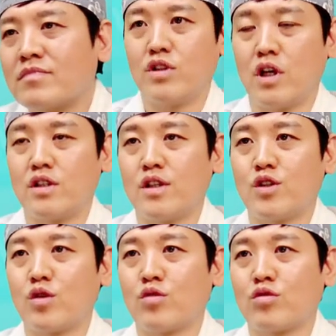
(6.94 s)

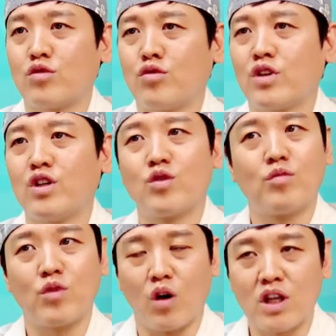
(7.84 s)
체질적으로 흉이 좀
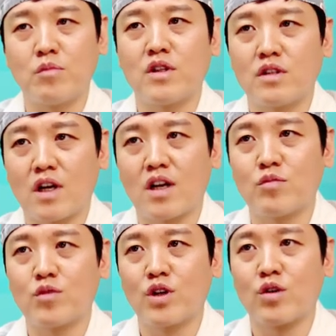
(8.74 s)
더 남는
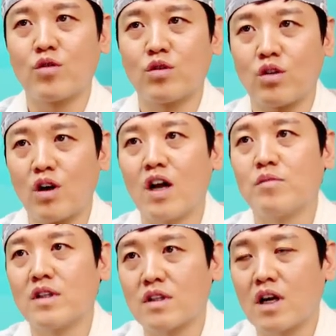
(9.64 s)
사람도 있고 덜
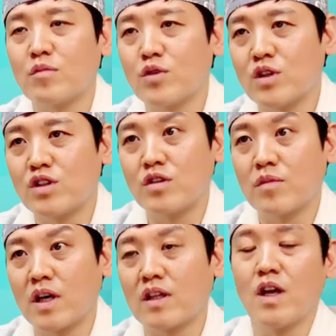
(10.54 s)
남는 사람도
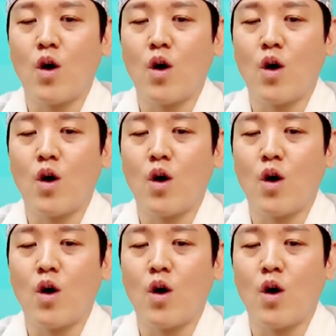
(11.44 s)
있지만